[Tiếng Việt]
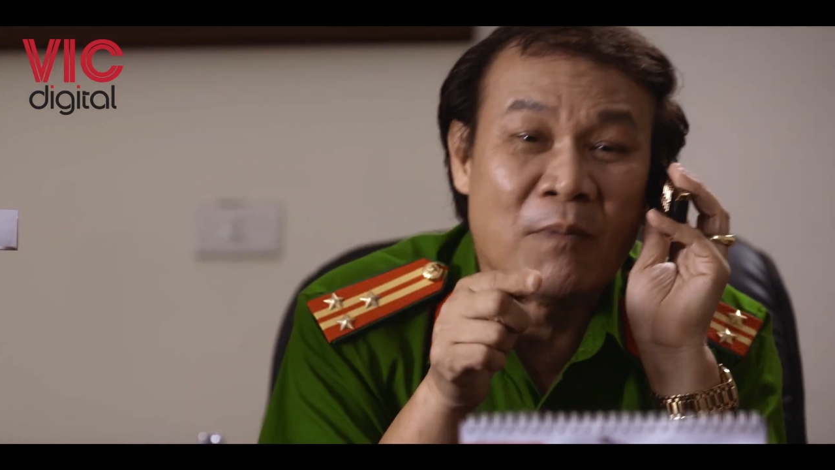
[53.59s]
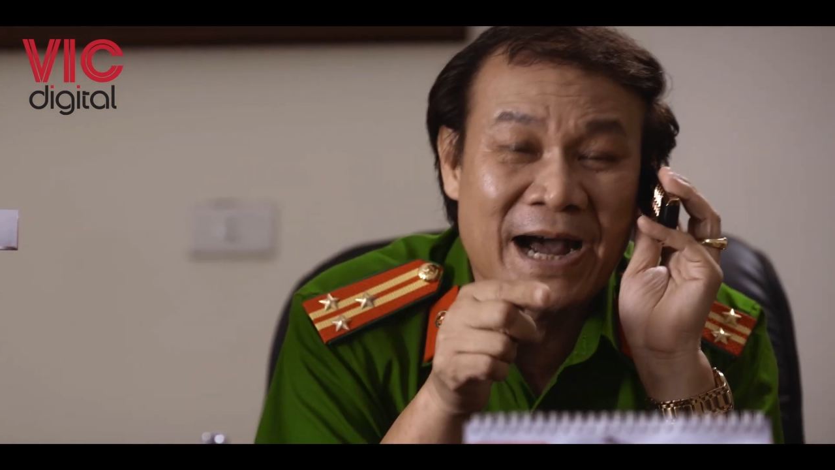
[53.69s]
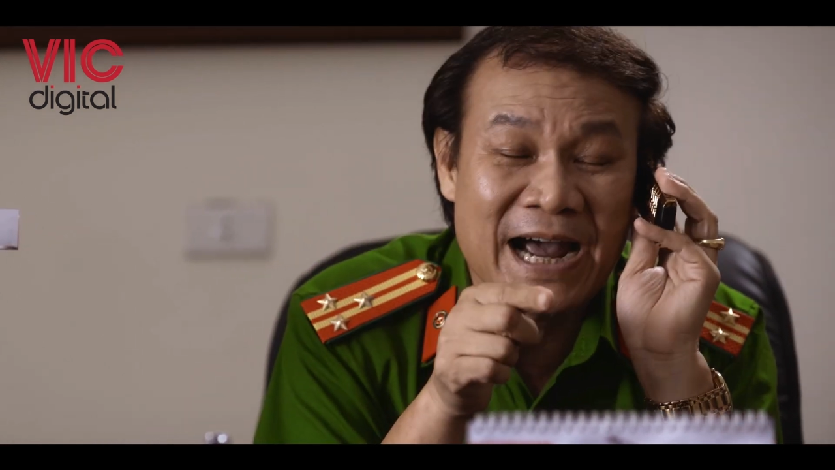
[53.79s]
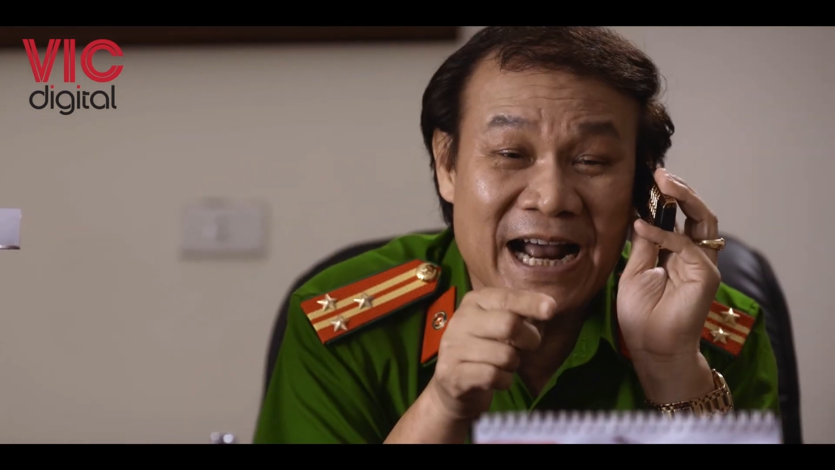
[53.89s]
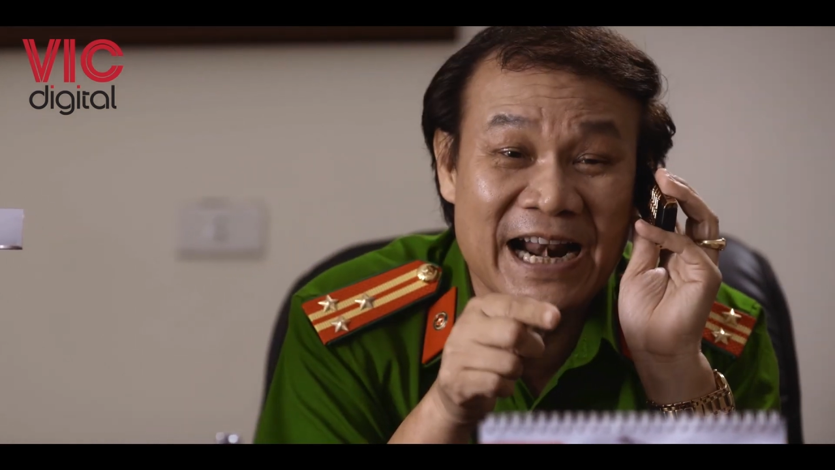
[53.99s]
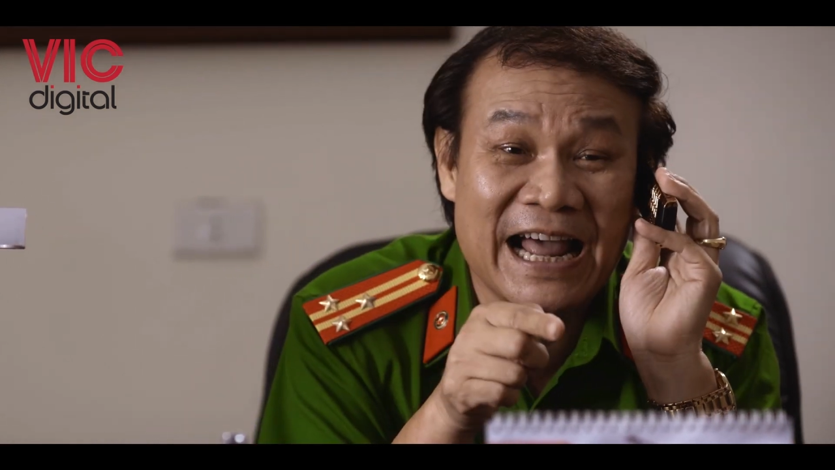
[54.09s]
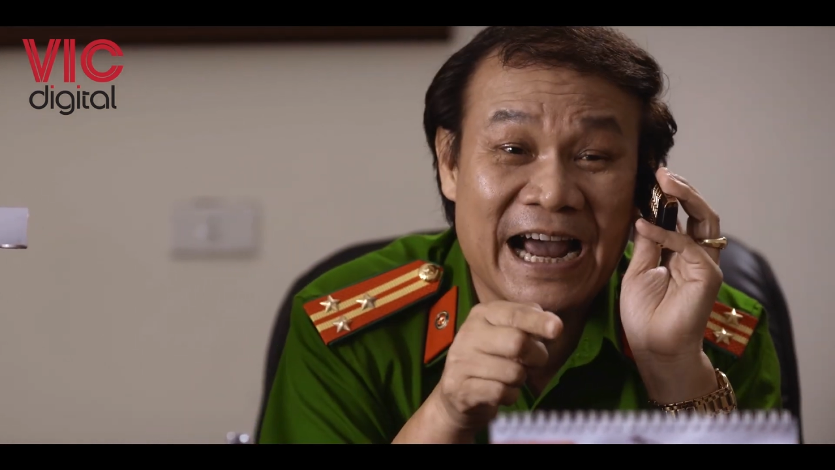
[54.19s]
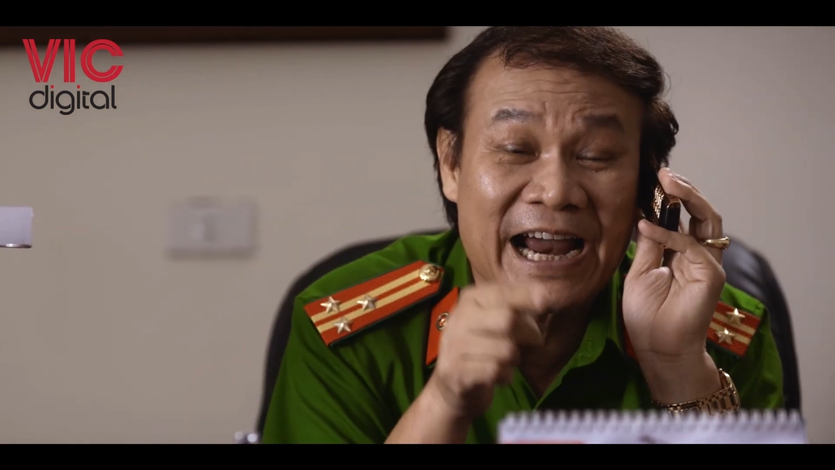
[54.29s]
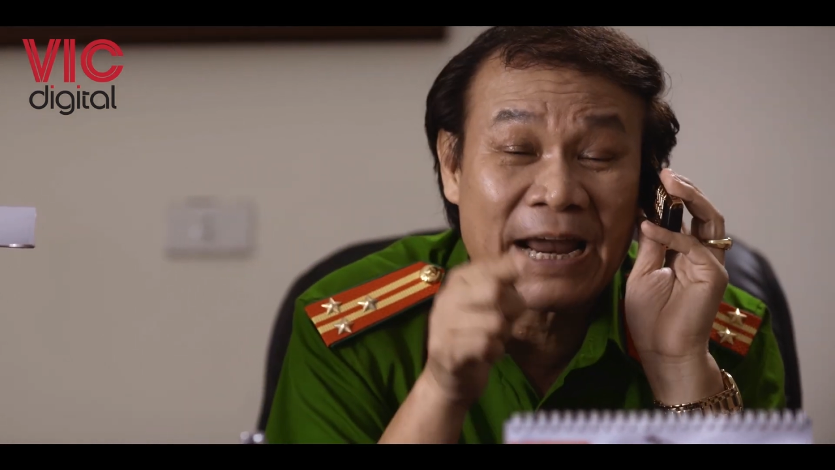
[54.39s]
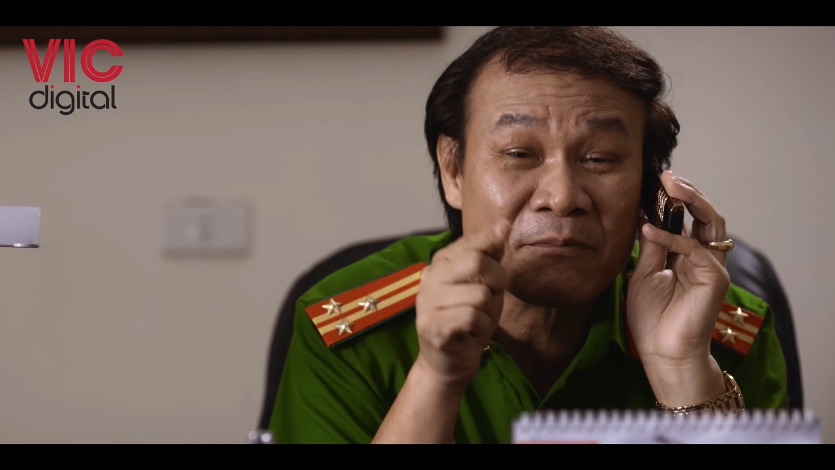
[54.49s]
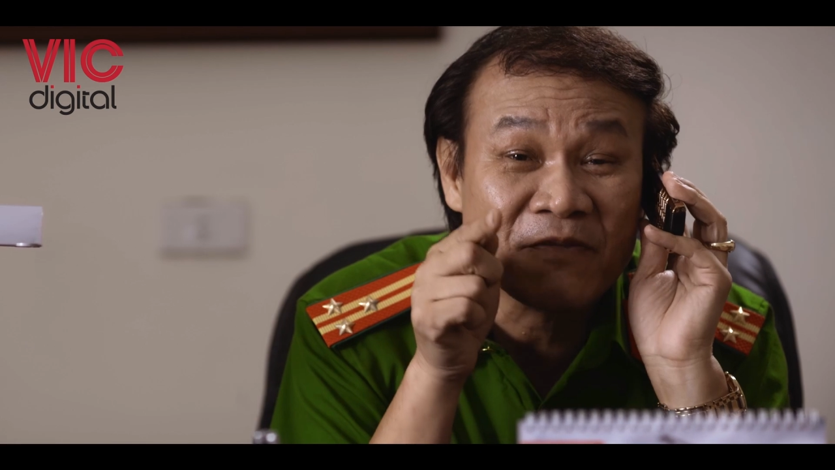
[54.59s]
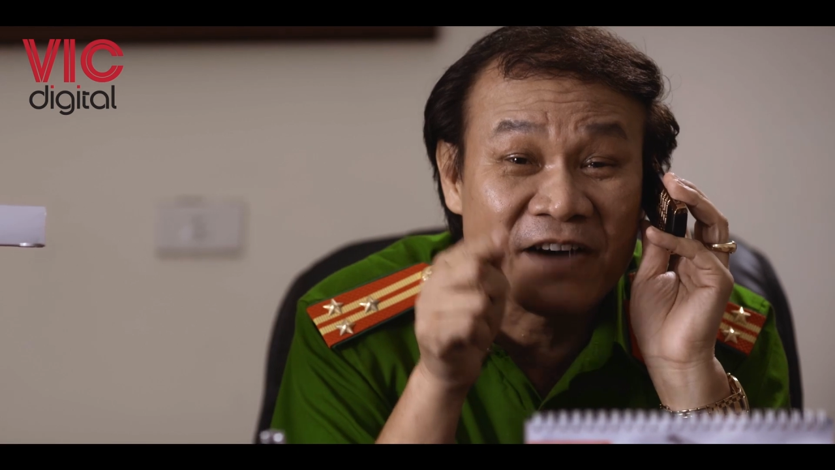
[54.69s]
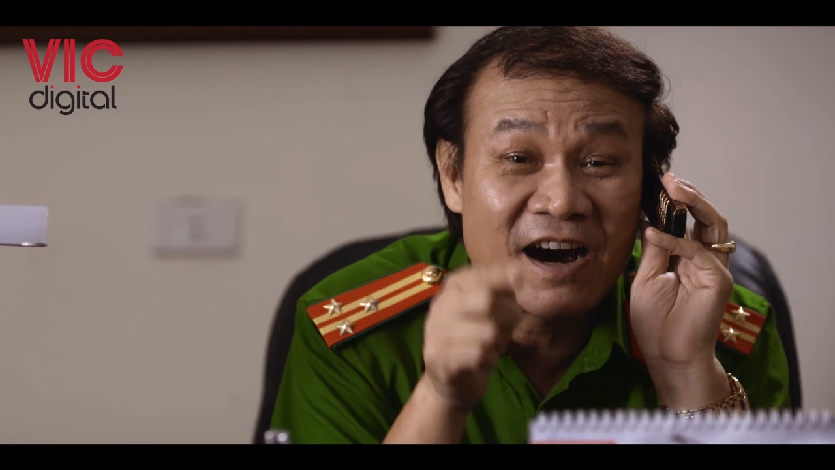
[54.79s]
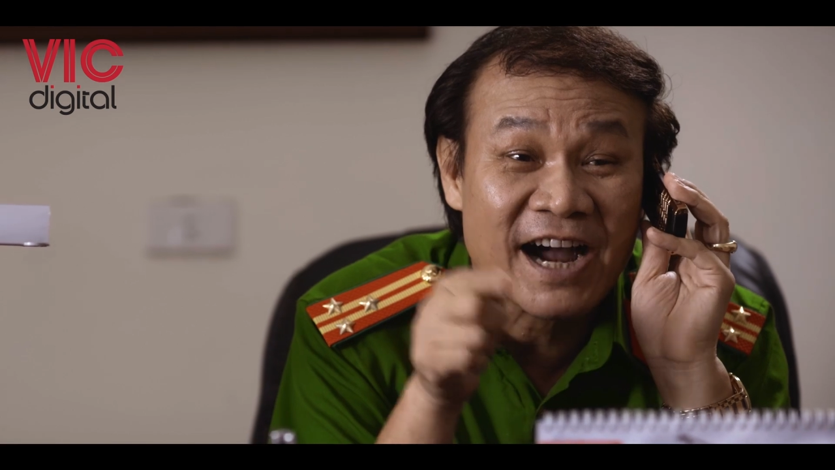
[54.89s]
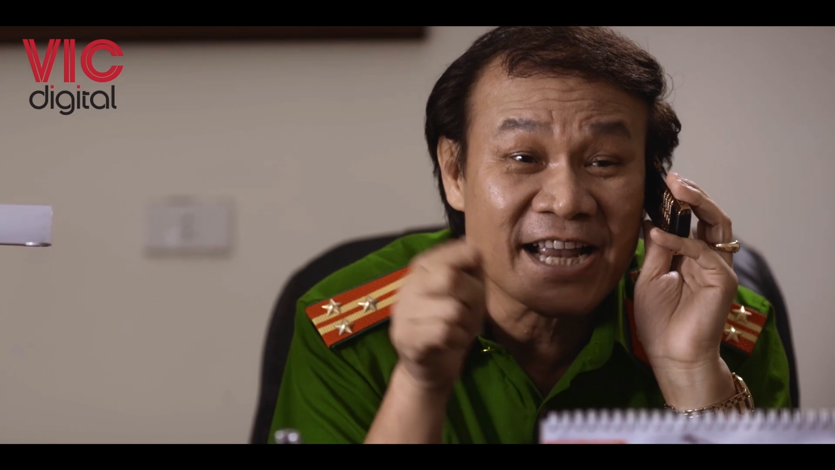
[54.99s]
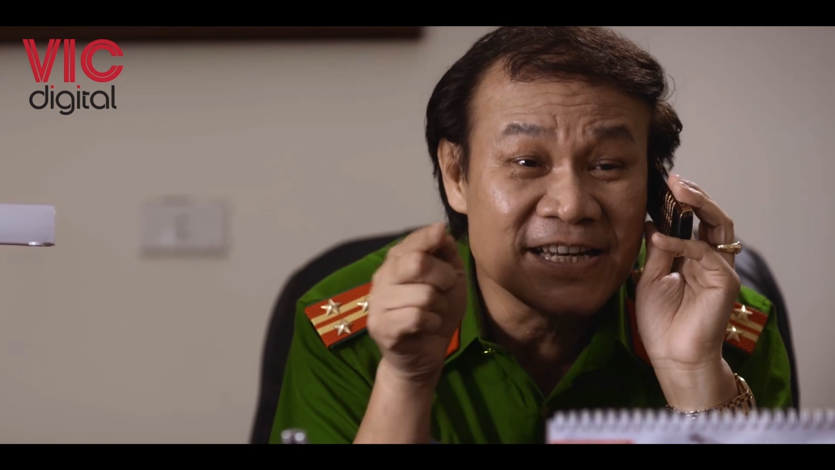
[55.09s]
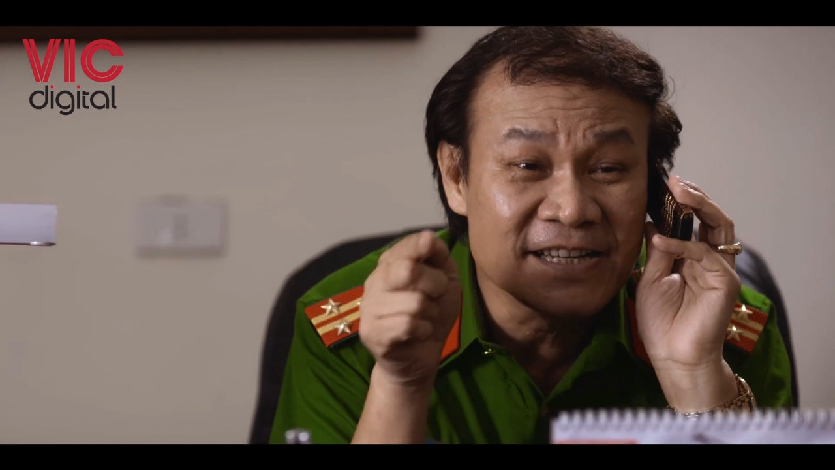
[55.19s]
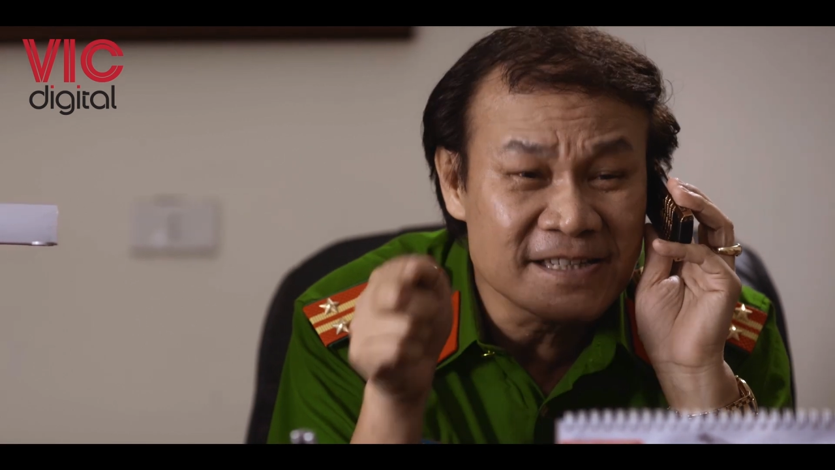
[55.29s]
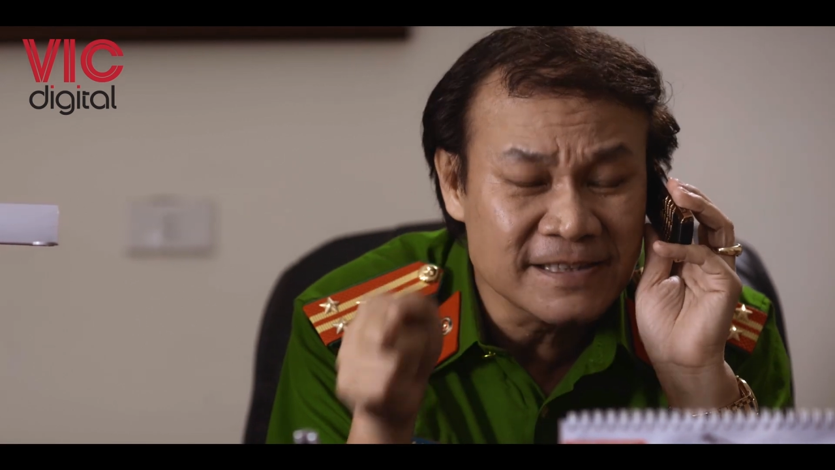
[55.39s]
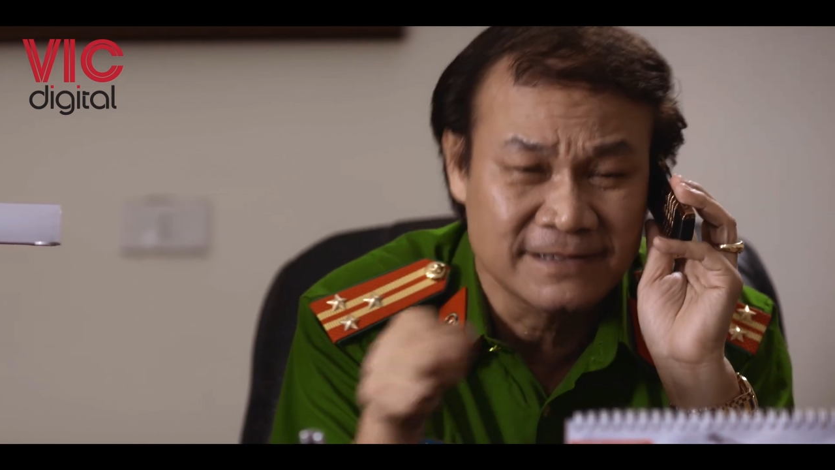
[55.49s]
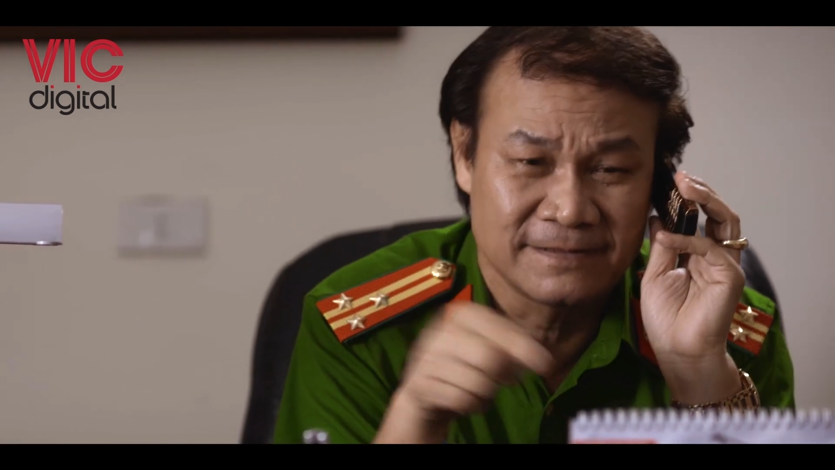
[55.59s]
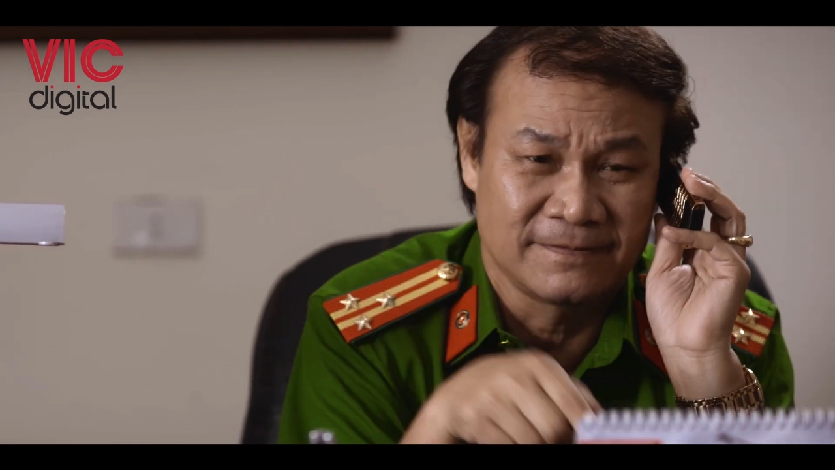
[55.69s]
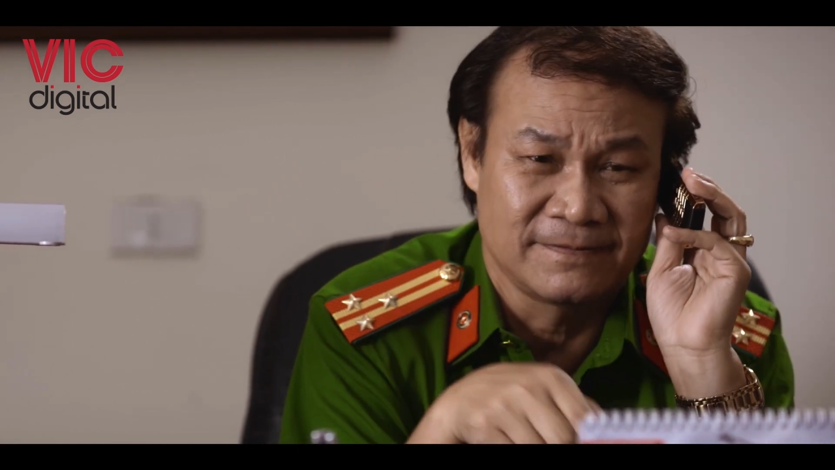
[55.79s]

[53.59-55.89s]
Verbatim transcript: mà là em vợ anh đức